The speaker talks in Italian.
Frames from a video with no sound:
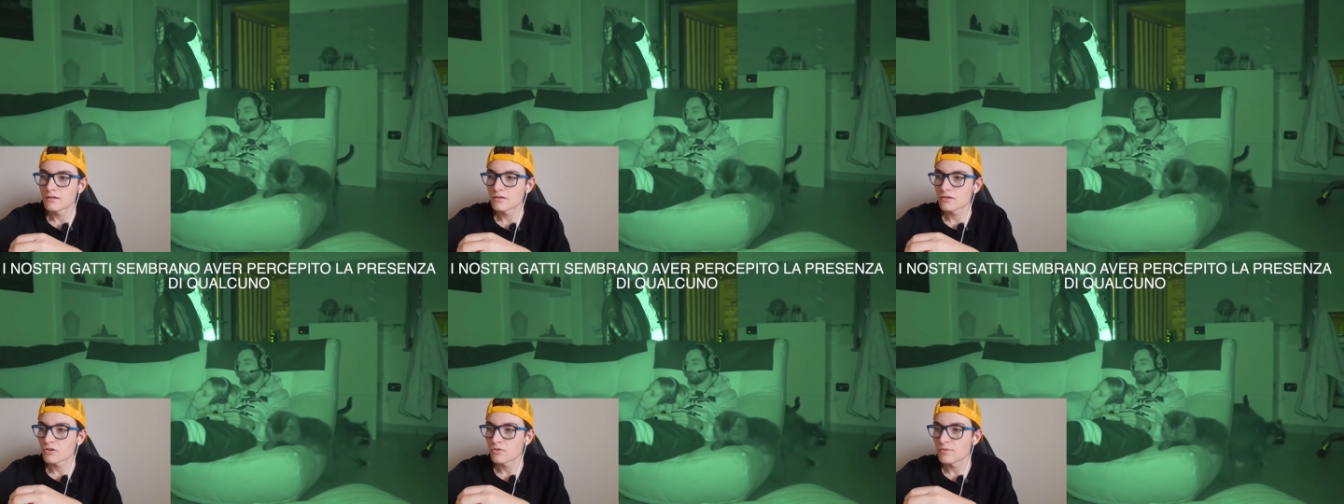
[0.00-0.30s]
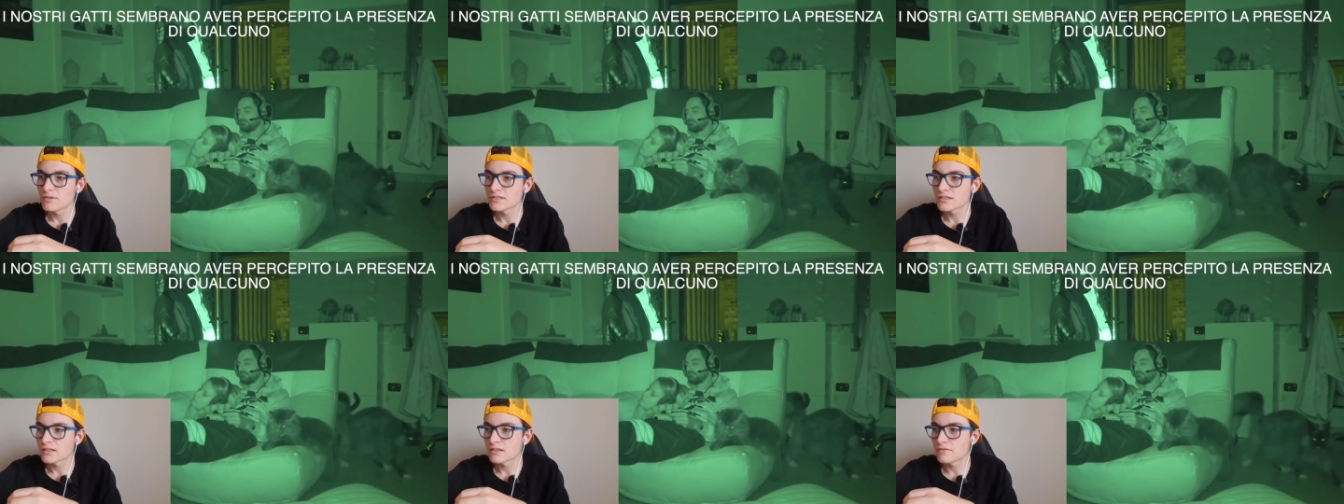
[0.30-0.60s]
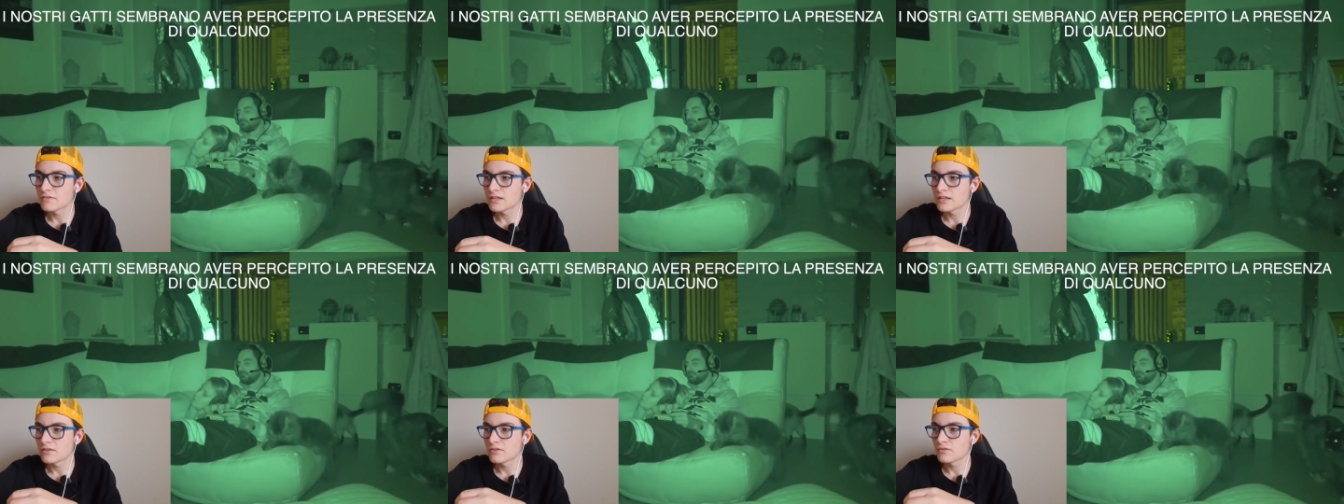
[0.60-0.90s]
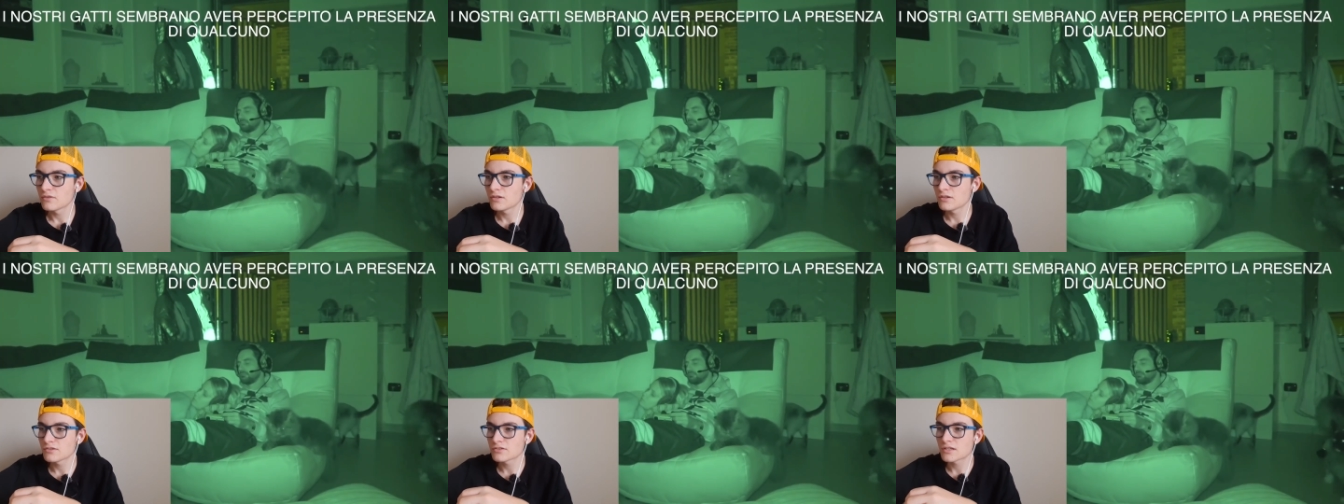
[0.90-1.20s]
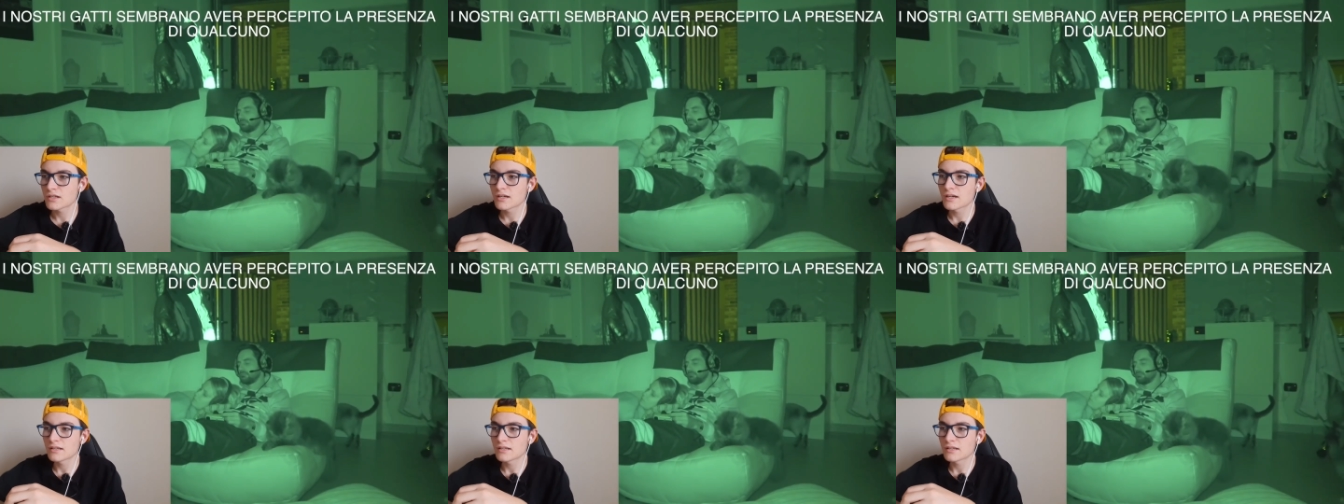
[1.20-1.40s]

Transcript: Come state vedendo, i nostri